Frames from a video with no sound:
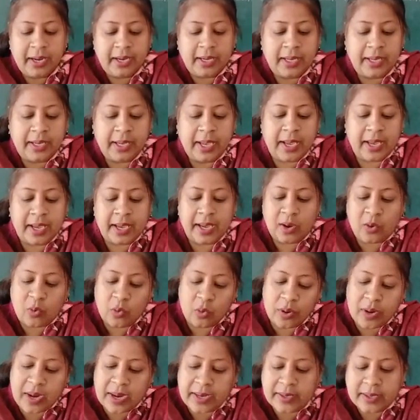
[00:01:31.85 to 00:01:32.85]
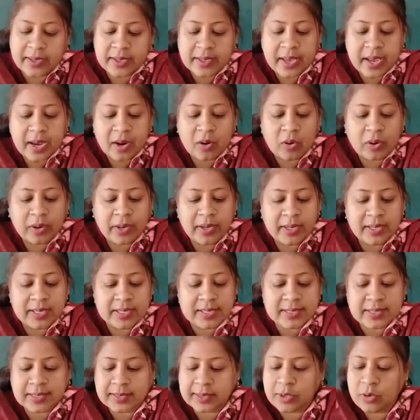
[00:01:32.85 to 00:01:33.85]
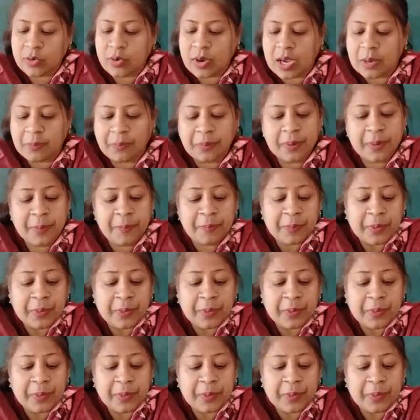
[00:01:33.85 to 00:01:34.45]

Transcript: ठीक है एक और राइटर के अकॉर्डिंग कर सकते हो आप